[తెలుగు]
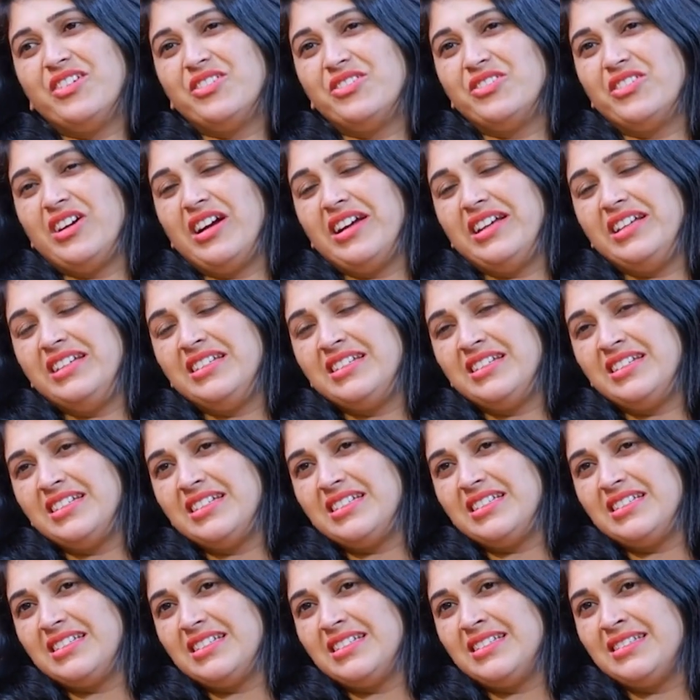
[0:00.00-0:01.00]
అవును ఆ
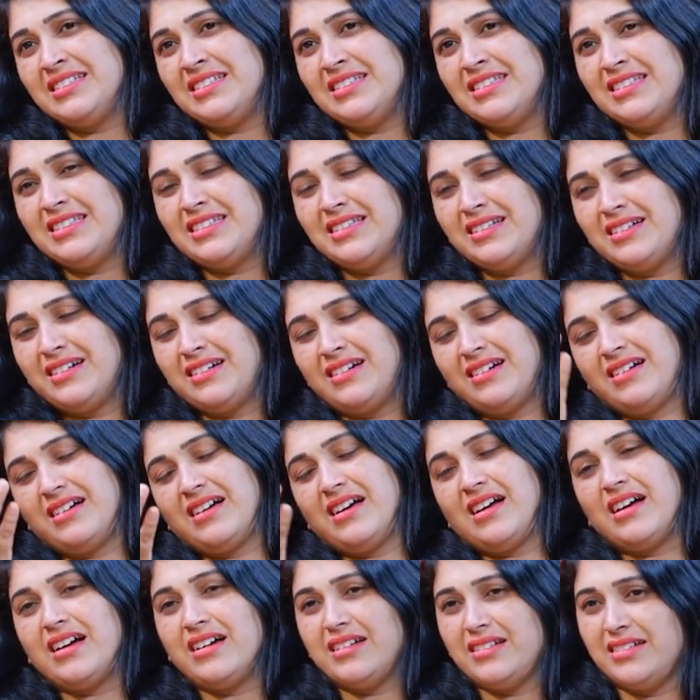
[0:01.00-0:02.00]
ఇంట్రడక్షన్
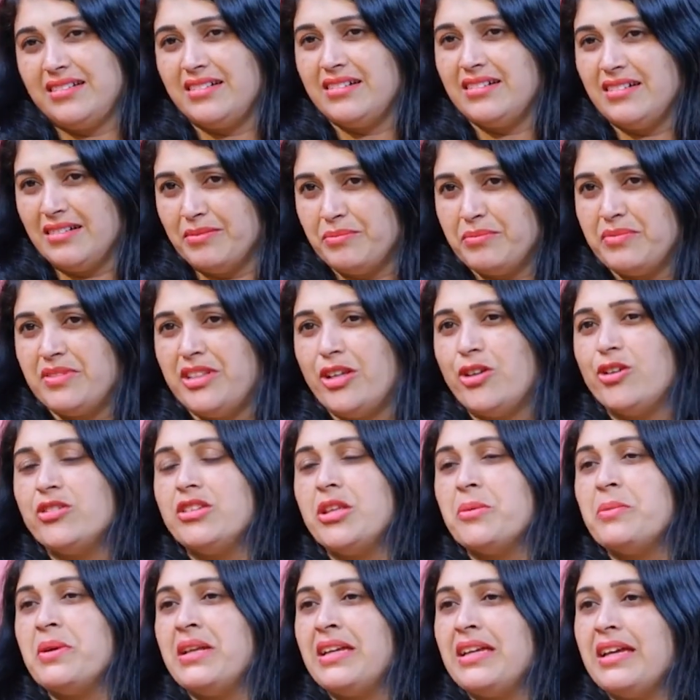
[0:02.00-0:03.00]
తిలోత్తమ